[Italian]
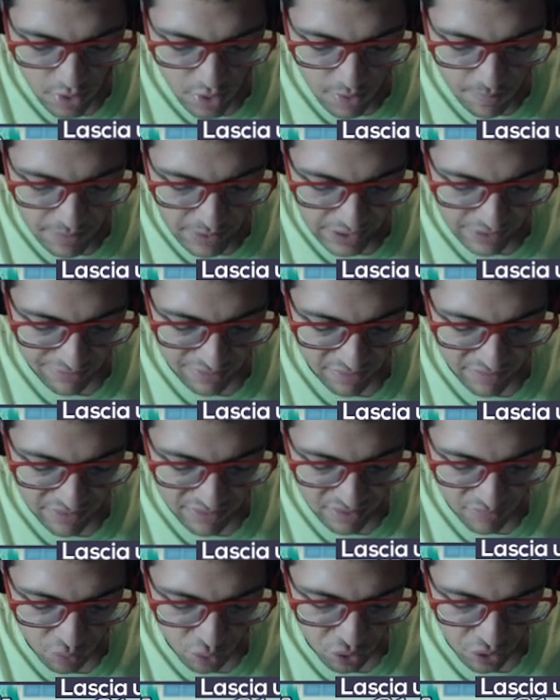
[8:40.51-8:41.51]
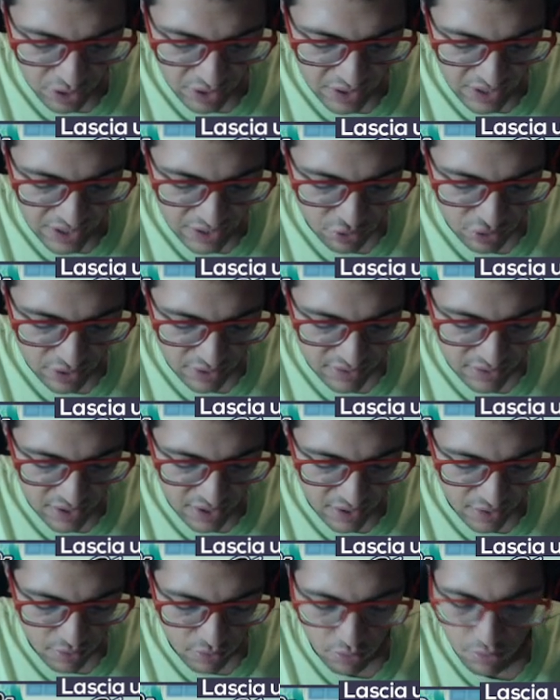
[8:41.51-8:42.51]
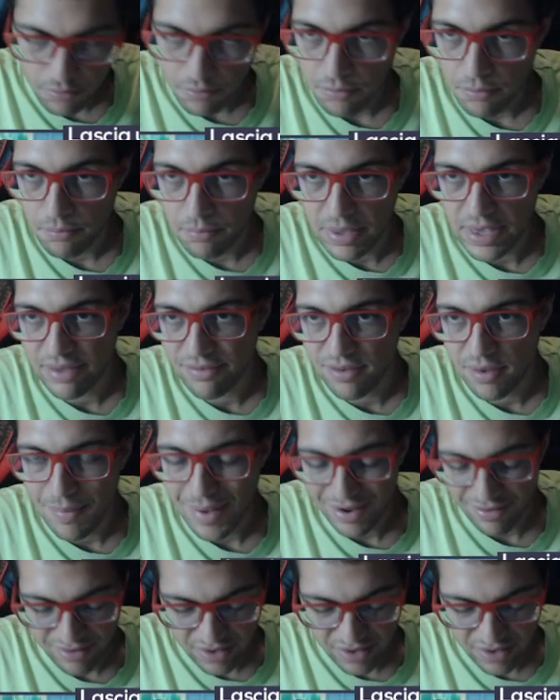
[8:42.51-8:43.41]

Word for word: Perché se avessi avuto Riccardo in attacco, Miximax,